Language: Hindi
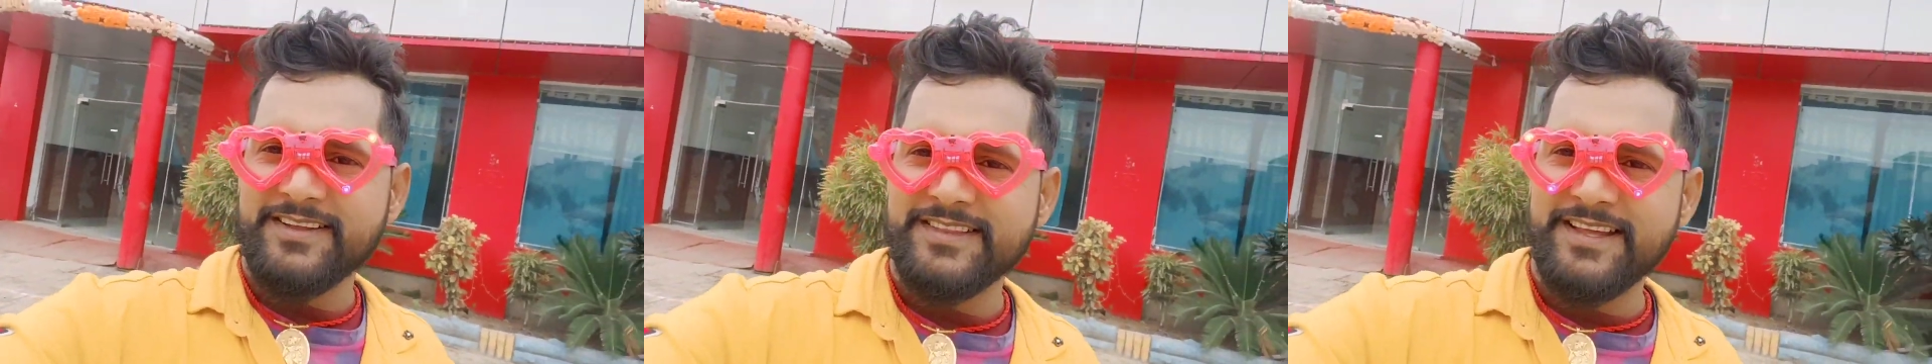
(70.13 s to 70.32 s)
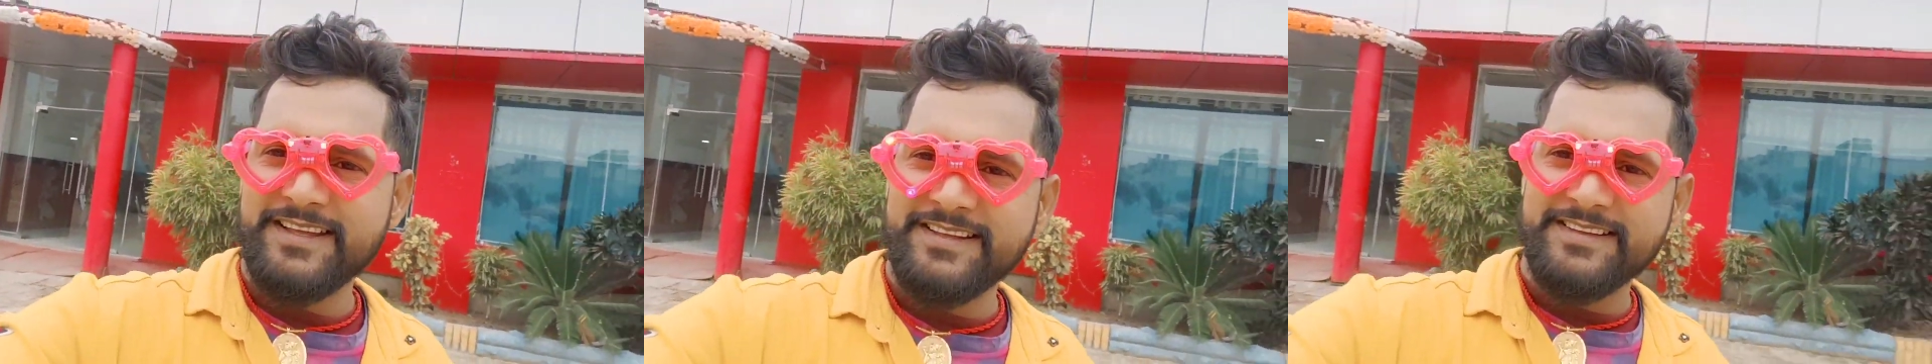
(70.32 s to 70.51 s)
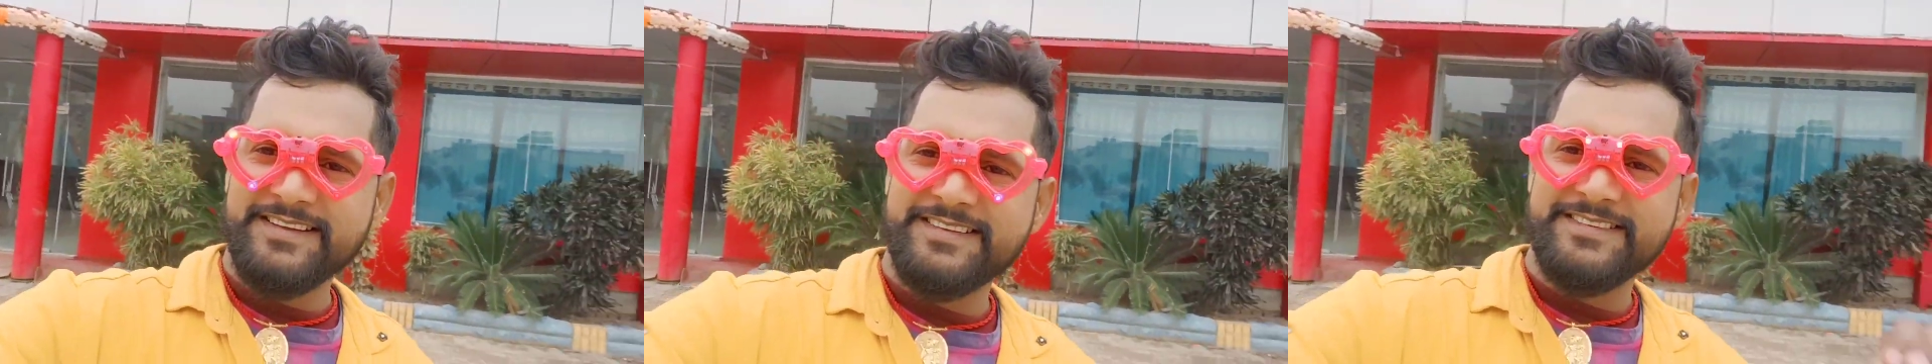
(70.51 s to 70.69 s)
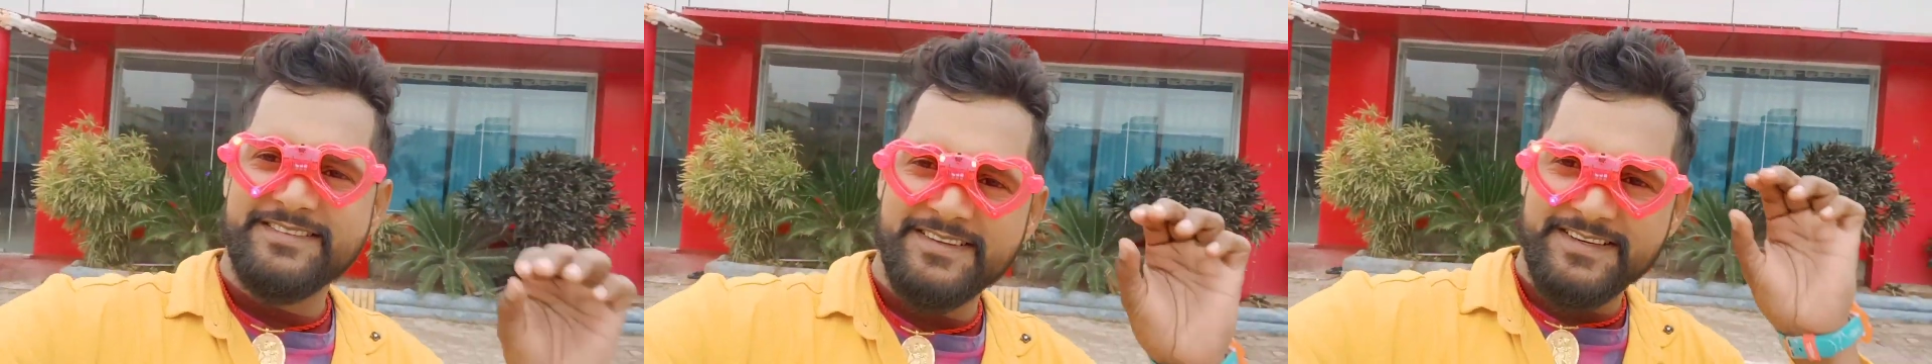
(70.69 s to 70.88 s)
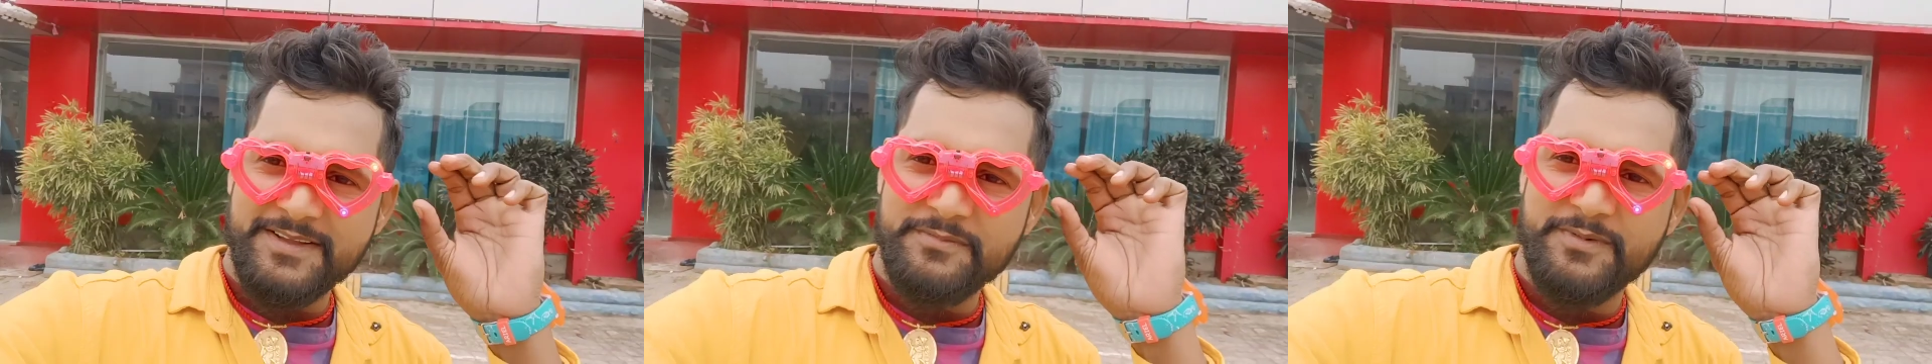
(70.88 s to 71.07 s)
है
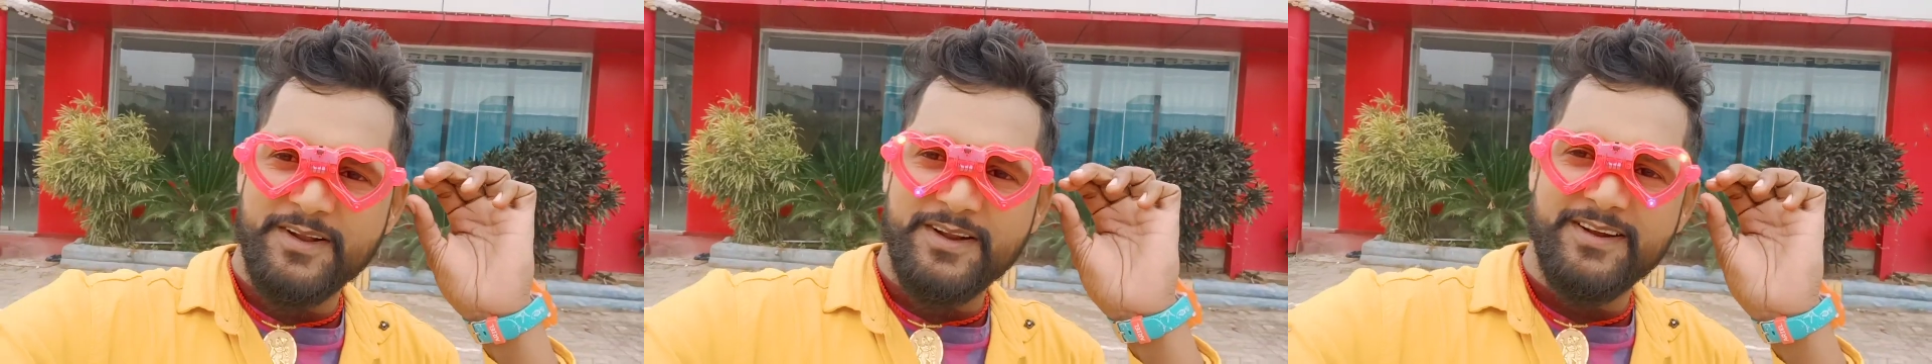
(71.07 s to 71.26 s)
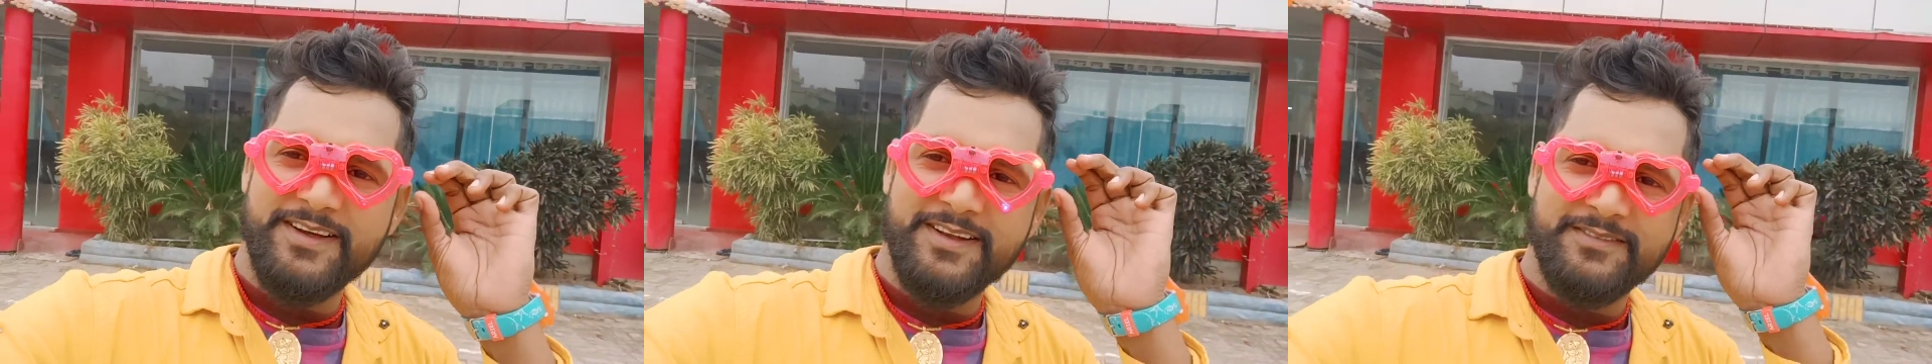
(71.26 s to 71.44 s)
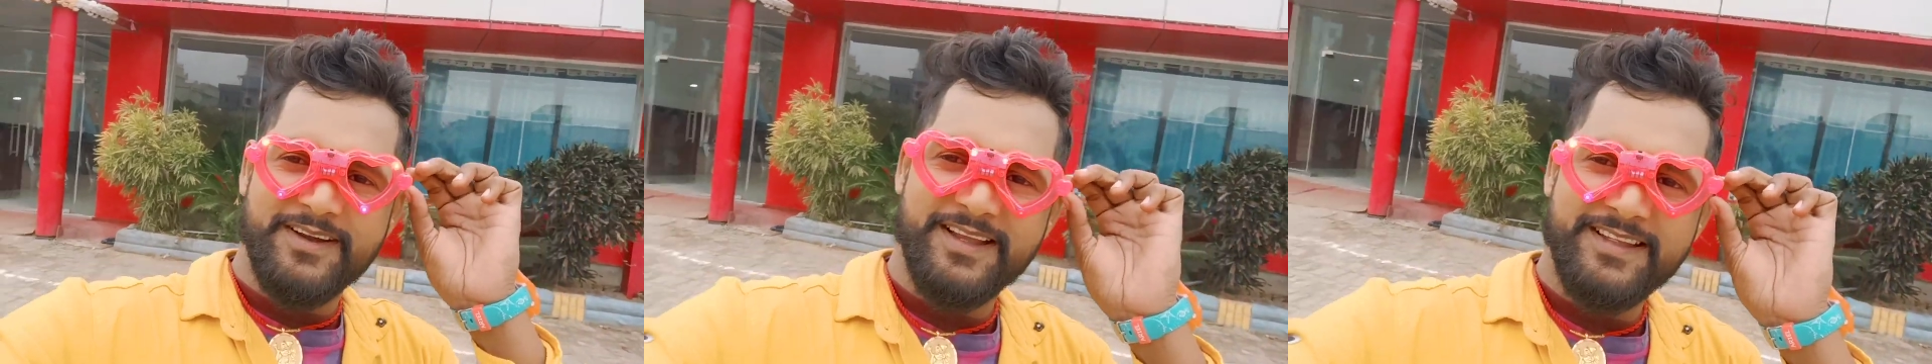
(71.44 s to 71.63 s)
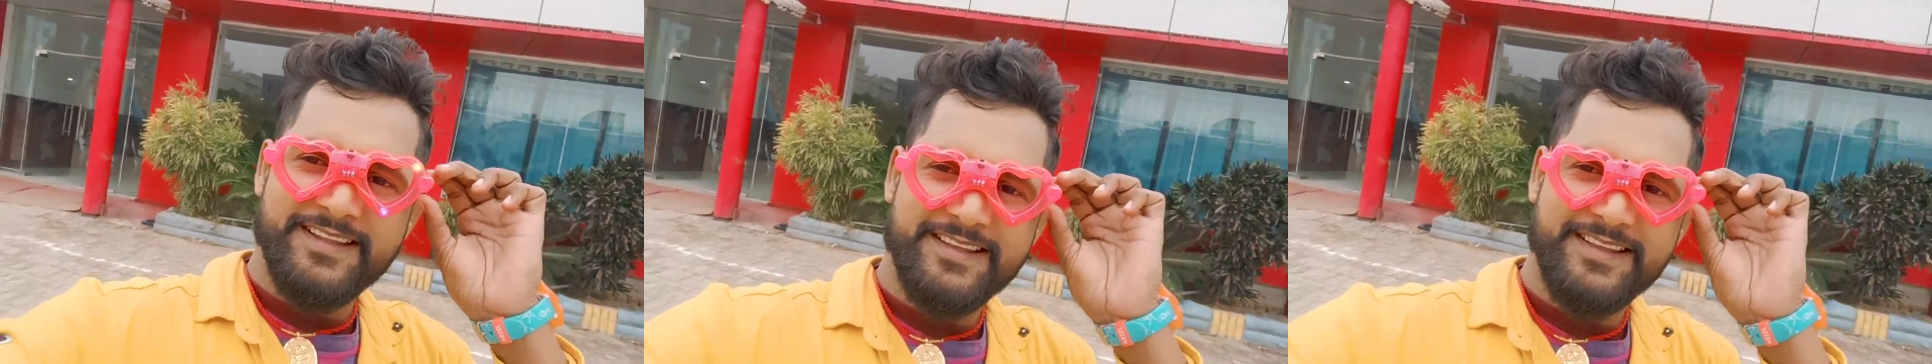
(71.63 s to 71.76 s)
जन की बढ़ रहा बा